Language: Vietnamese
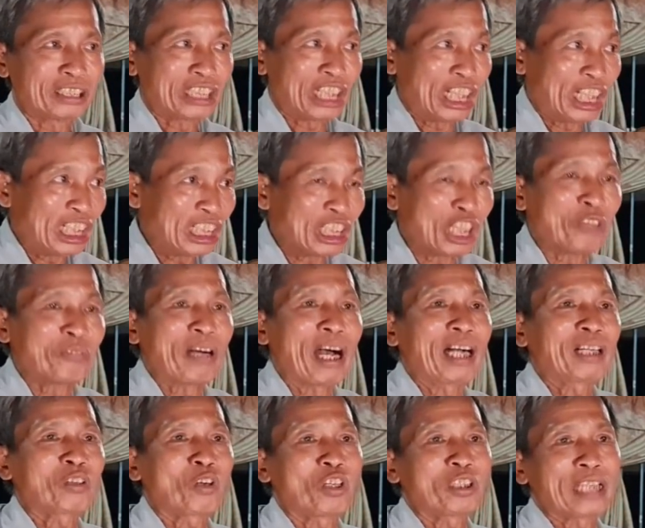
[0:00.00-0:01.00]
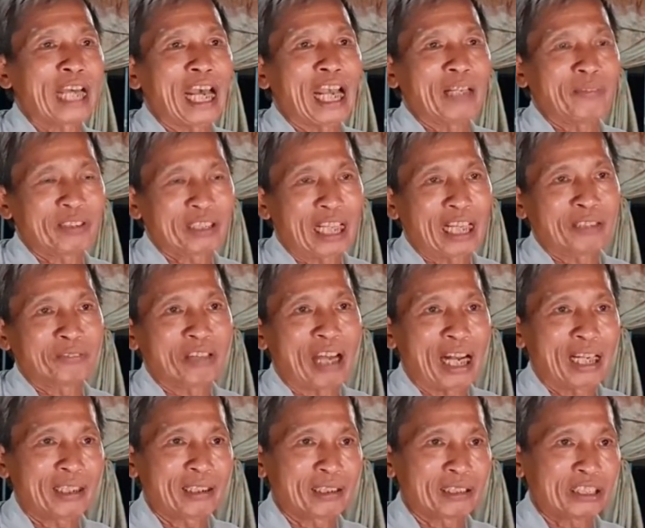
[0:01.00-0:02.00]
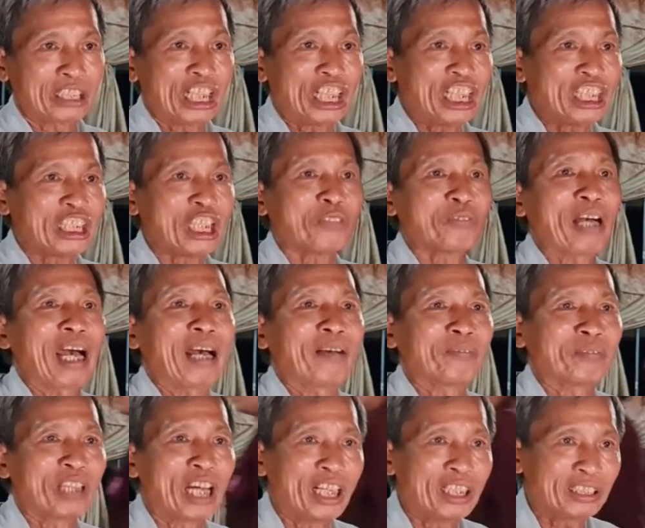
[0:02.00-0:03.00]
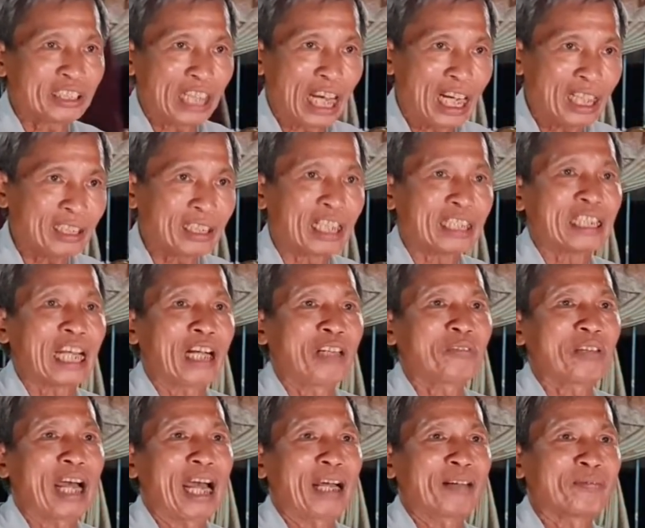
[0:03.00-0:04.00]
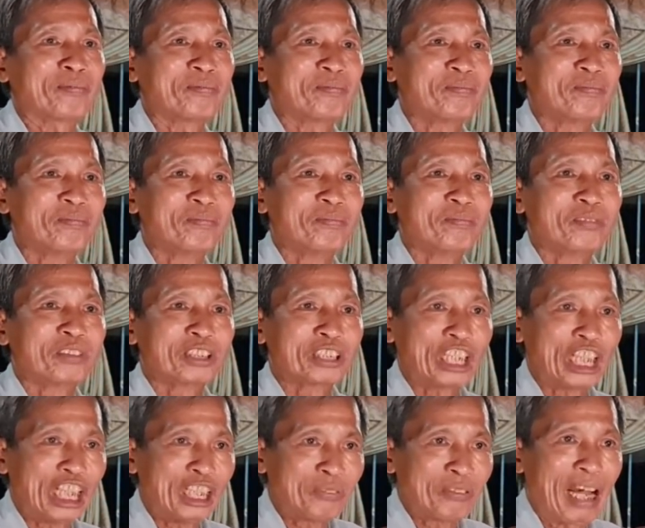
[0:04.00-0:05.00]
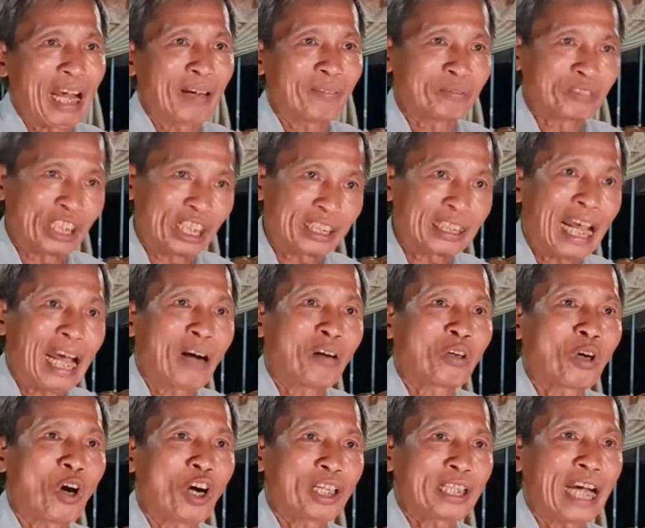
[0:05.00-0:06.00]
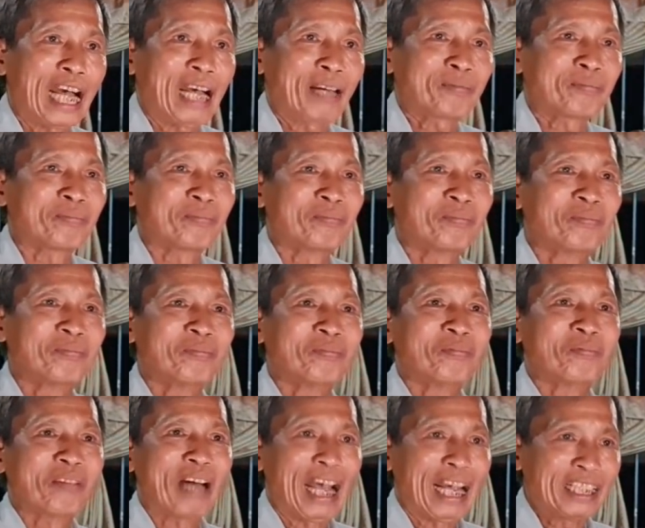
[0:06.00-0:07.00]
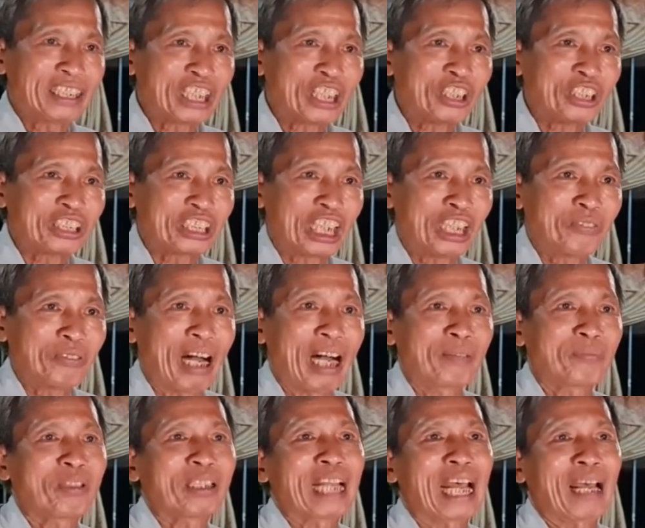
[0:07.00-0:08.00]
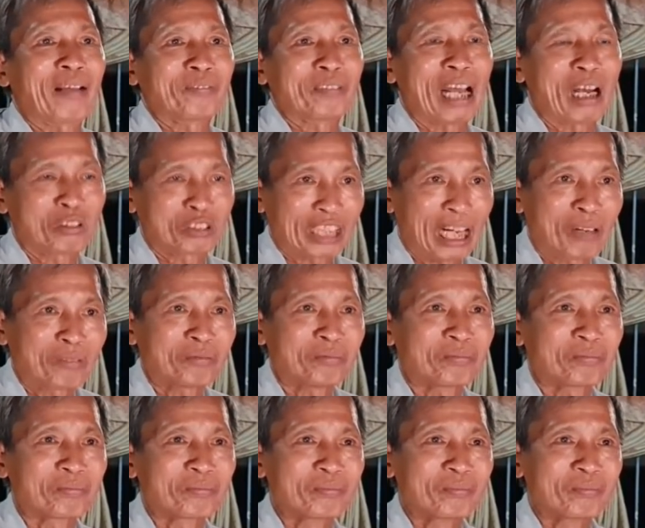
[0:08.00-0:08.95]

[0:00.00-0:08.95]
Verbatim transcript: chí như phật có ngày mới thành phật chí như phàm đến chết là vẫn phàm chí phàm việc đạo khó khăn phải như chí phật mới làm đạo xong